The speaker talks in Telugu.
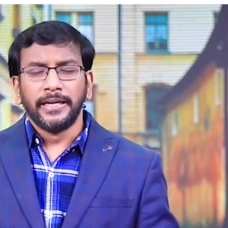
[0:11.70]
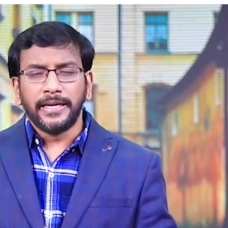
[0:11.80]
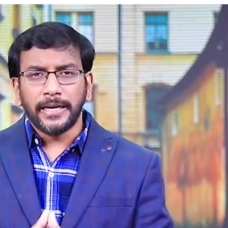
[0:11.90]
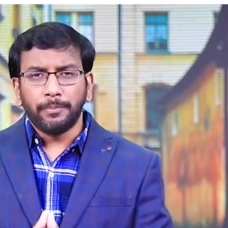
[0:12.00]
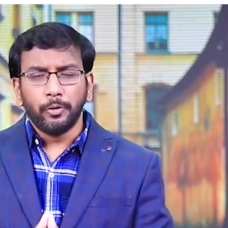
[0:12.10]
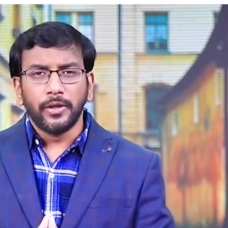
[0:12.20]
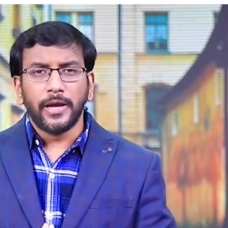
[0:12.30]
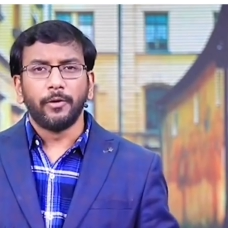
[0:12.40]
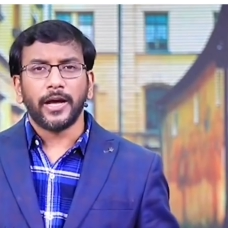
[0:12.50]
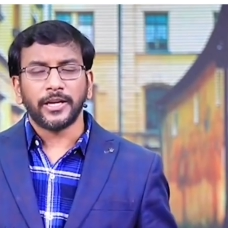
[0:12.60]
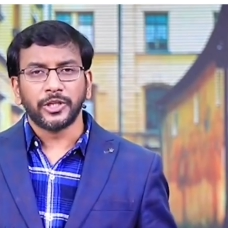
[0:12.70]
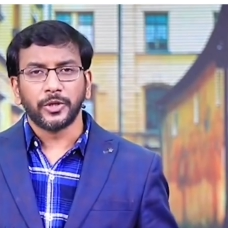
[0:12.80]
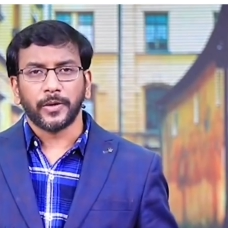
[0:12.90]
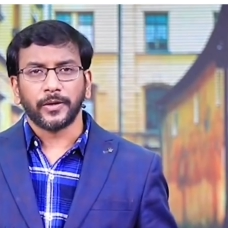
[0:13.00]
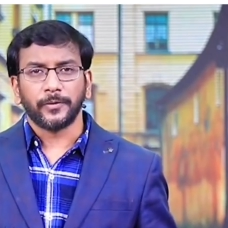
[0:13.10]
ఇంకెప్పుడు దేవుని
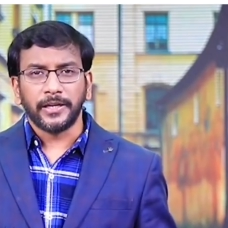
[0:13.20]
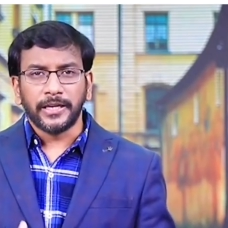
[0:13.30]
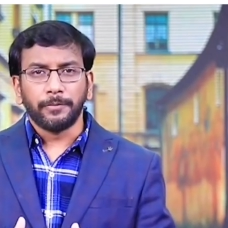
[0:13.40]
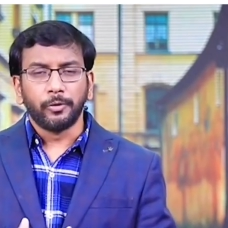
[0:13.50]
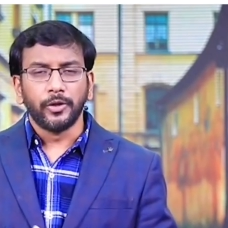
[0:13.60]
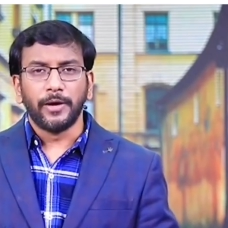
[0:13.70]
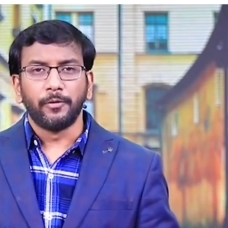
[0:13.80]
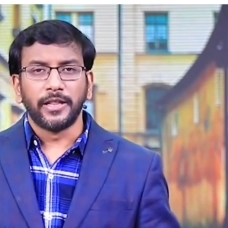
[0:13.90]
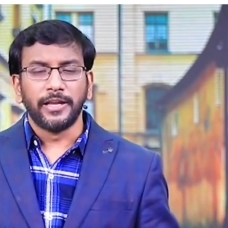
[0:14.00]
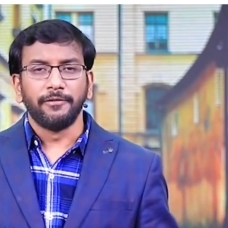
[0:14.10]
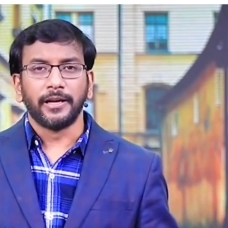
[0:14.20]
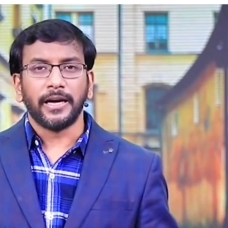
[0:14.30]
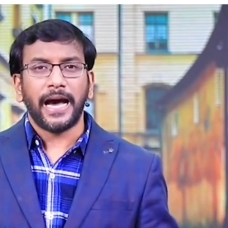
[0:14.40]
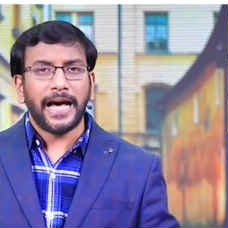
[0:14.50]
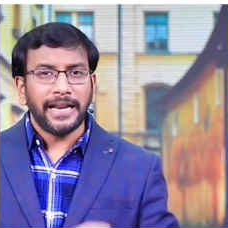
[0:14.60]
ఆశీర్వాదం ఇంకెప్పుడు దేవుని దీవెన
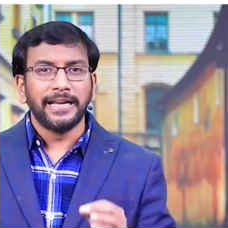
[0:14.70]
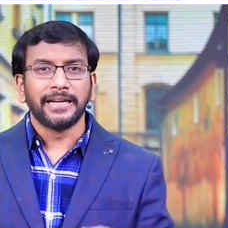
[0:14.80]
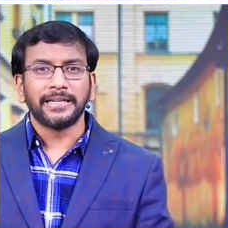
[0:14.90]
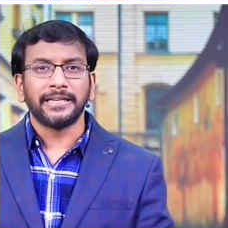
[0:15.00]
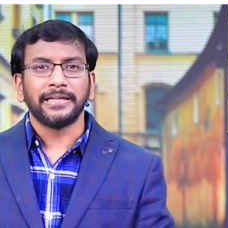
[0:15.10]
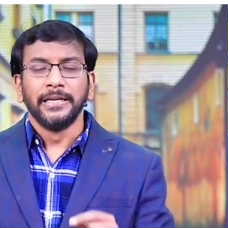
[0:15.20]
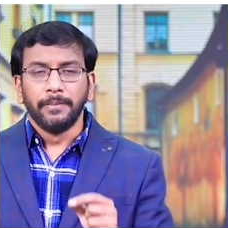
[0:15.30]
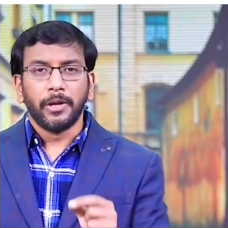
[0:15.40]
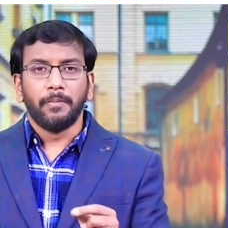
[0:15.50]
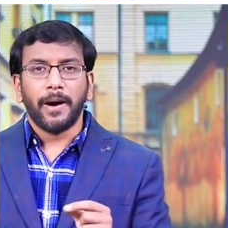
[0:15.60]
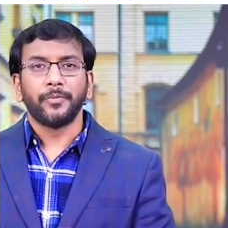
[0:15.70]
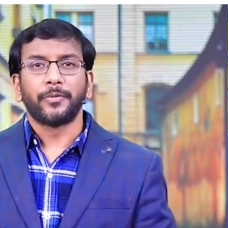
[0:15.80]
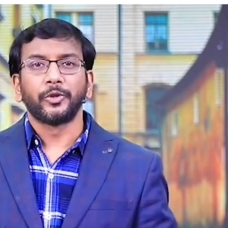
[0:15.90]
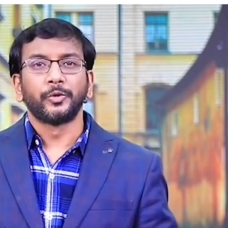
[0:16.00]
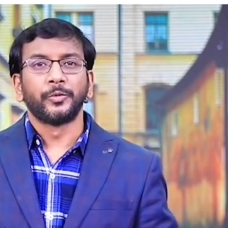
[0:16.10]
అని గనక మీరు
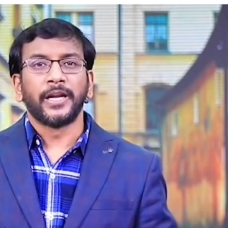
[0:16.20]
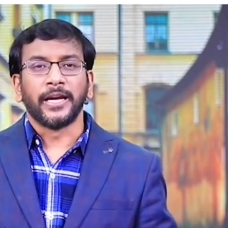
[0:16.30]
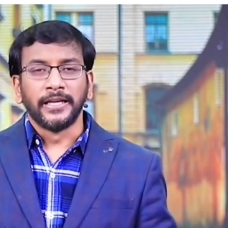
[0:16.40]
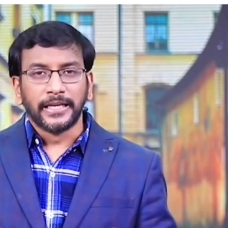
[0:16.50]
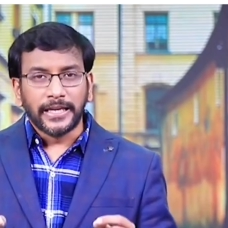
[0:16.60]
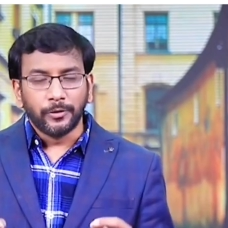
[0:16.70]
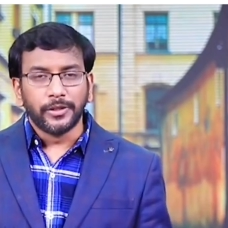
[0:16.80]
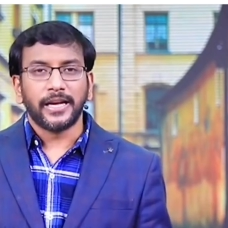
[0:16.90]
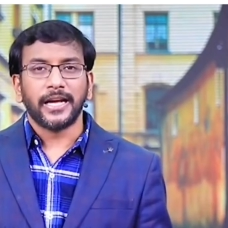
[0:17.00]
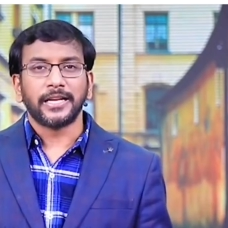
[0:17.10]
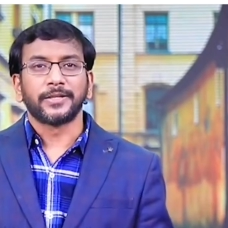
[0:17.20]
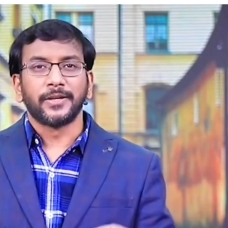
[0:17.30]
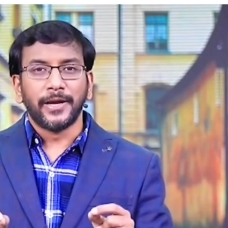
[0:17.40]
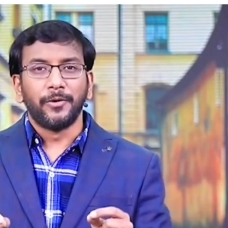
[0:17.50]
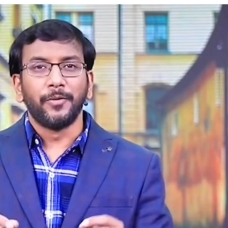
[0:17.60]
బాధపడుతుంటే ఈ ఉదయ
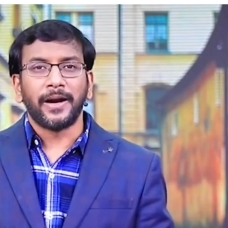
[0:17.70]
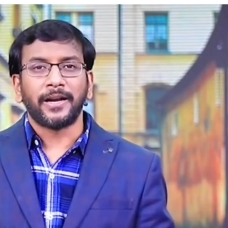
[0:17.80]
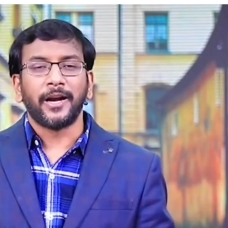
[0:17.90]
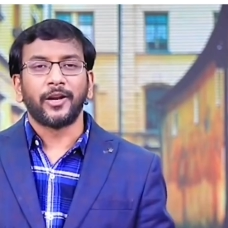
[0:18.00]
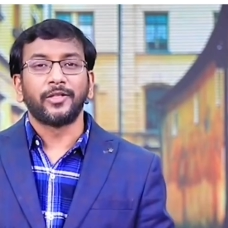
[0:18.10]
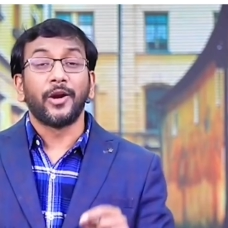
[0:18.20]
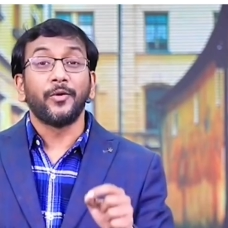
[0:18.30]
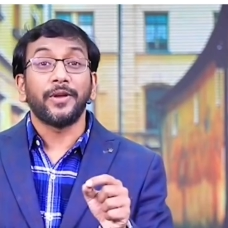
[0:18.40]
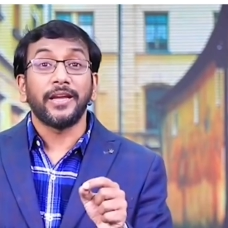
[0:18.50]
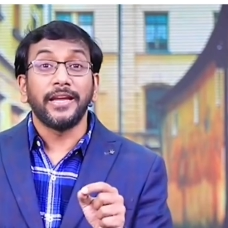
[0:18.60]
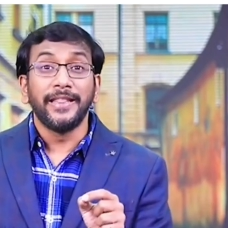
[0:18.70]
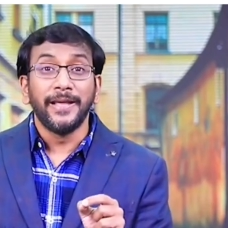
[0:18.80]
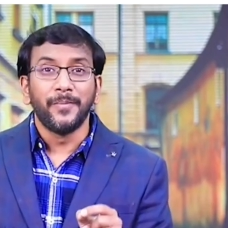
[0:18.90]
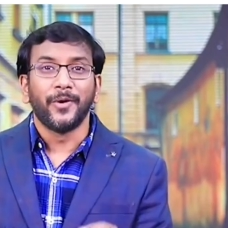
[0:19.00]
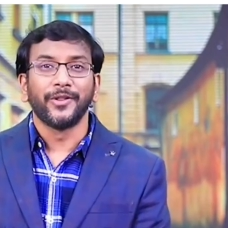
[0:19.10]
కాల్సిన దేవుడు మాట్లాడుతున్నాడు
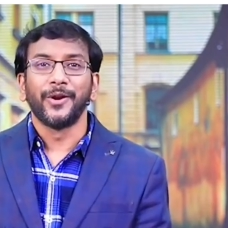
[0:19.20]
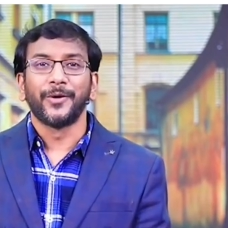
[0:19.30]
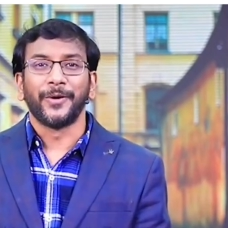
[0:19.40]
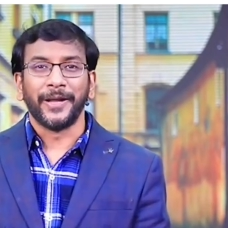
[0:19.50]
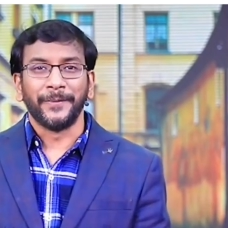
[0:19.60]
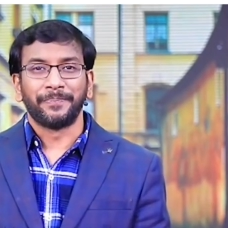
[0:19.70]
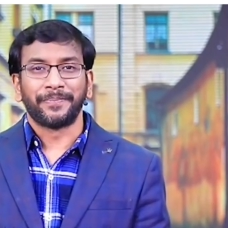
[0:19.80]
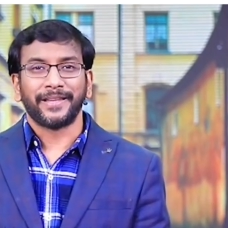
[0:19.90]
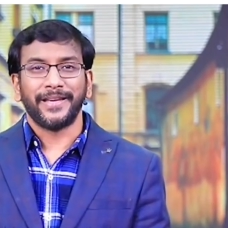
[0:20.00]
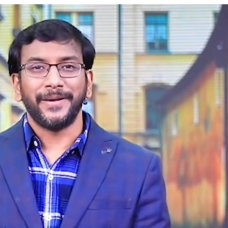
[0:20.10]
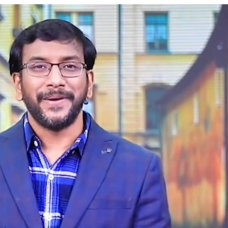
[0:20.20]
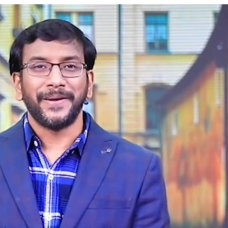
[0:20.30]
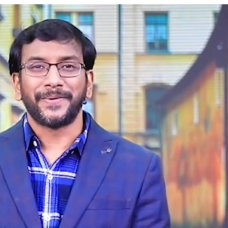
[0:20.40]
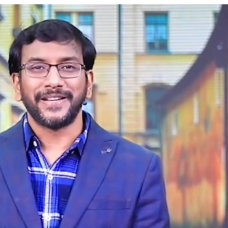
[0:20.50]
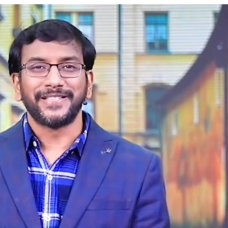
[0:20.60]
ఇది మొదలుకొని ఏ
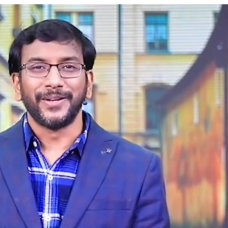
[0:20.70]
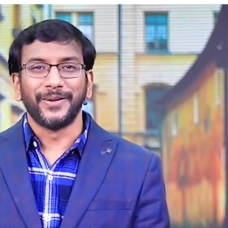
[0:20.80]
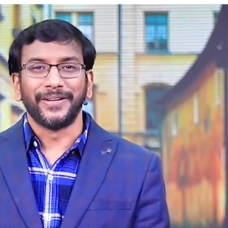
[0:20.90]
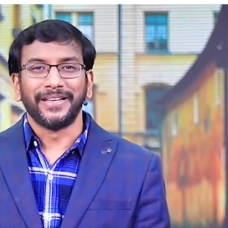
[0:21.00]
మ్యాన్ ప్రైజ్ లో